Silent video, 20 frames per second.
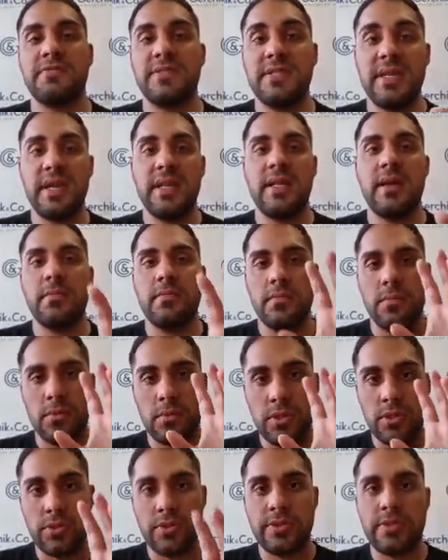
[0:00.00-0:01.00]
В целом,
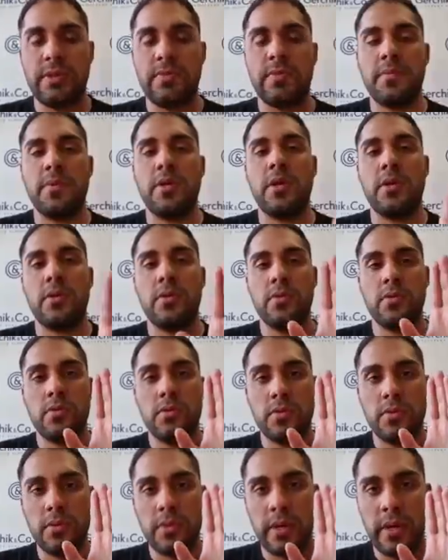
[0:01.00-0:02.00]
еще раз напоминаю,
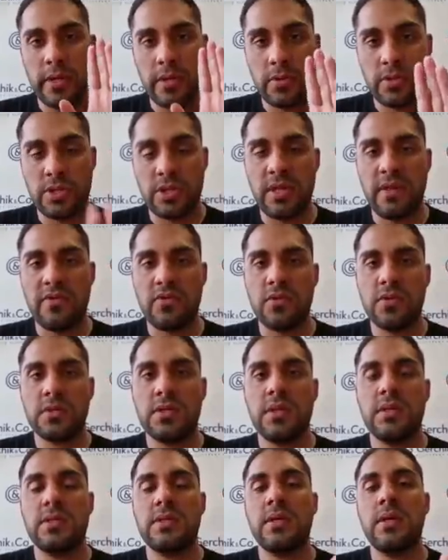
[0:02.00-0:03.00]
это уже давно,
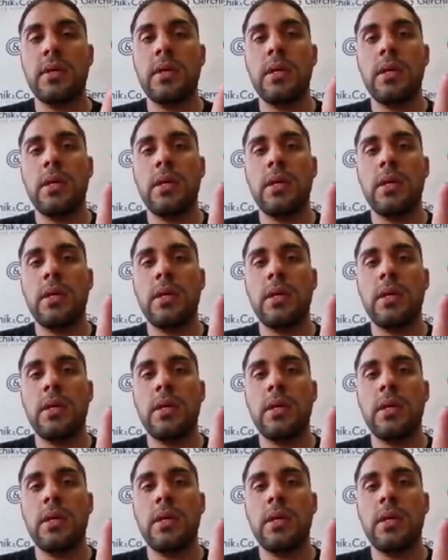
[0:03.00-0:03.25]
кстати,